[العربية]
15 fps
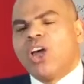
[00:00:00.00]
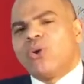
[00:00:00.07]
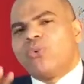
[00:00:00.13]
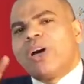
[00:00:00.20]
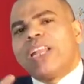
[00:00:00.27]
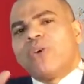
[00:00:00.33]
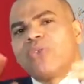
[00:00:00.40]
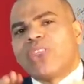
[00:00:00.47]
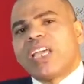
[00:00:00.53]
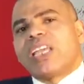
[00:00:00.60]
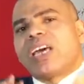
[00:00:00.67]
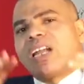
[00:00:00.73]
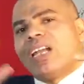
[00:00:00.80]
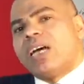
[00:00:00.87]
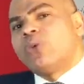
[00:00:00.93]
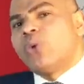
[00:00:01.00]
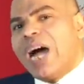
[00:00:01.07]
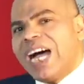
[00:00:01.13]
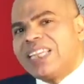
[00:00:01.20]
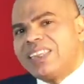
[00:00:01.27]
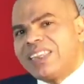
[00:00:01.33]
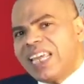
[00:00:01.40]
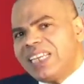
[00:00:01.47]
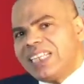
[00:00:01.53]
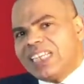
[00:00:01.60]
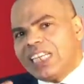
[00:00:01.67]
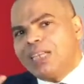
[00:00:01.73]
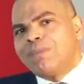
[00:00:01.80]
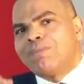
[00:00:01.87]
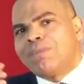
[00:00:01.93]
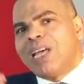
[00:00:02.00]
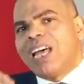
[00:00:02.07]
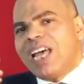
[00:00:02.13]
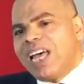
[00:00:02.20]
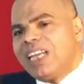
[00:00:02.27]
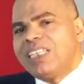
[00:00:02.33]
ولو ذكر له حدين إما